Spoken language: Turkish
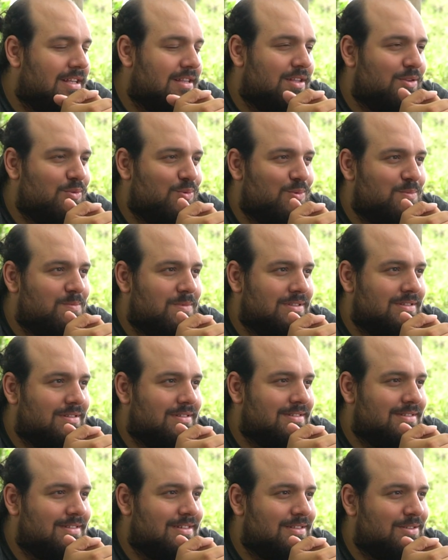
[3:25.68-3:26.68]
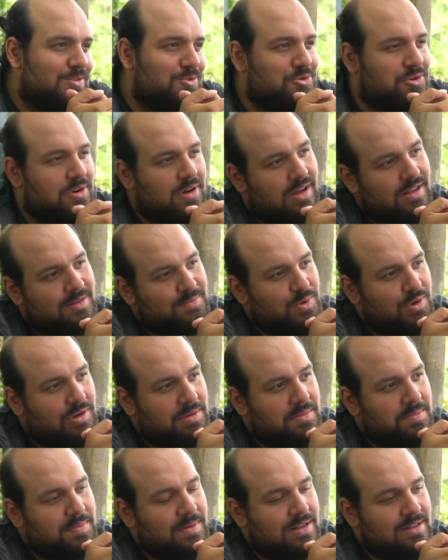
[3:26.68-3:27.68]
neden okumadınız ya da şu an
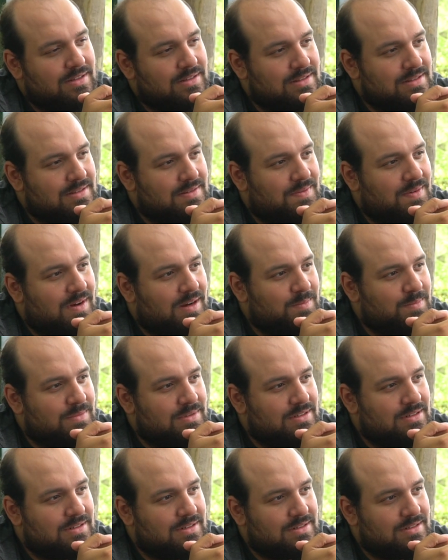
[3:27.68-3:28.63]
böyle bir planınız var mı?